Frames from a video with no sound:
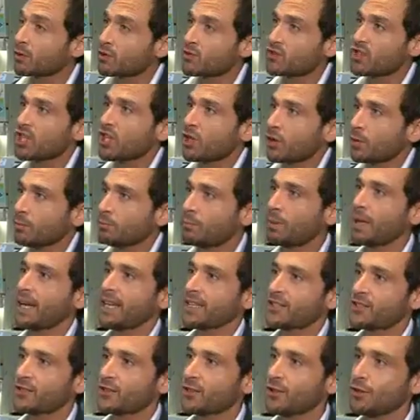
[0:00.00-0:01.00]
così
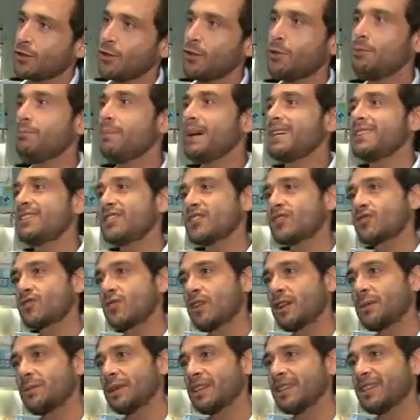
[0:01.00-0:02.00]
complesso non basta
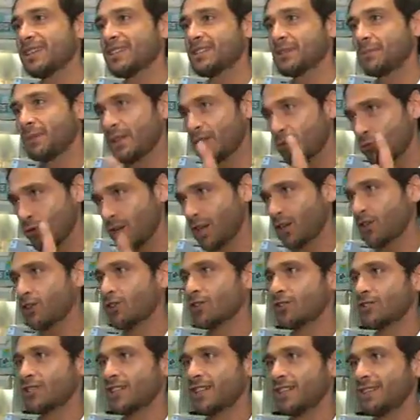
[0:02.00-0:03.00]
solamente sapere una
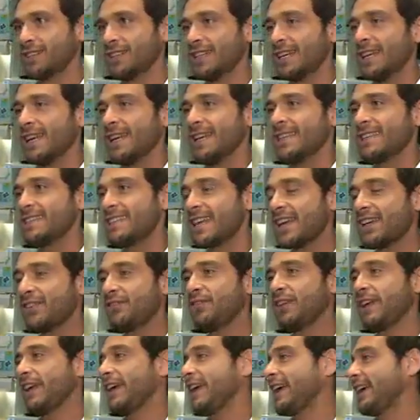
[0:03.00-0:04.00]
cosa,
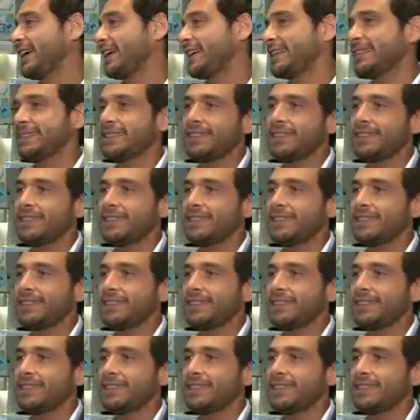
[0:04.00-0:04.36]
serve